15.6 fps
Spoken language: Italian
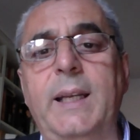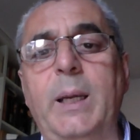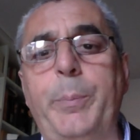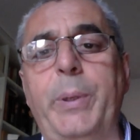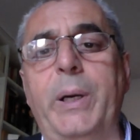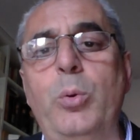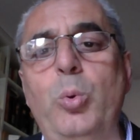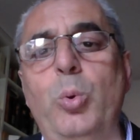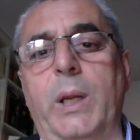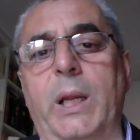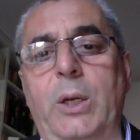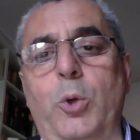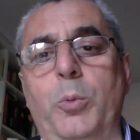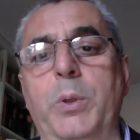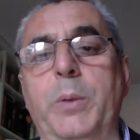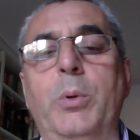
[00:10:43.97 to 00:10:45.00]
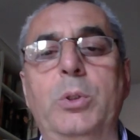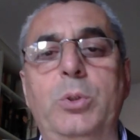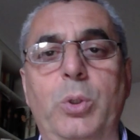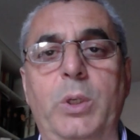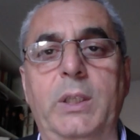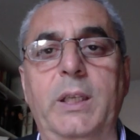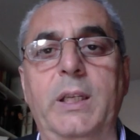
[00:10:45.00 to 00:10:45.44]
la paura come
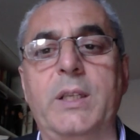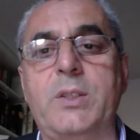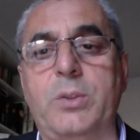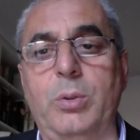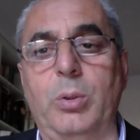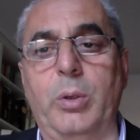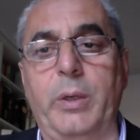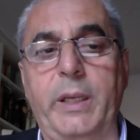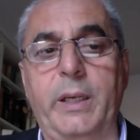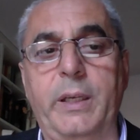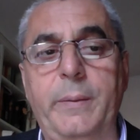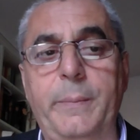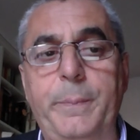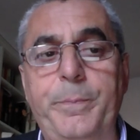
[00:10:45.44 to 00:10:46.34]
motore della storia.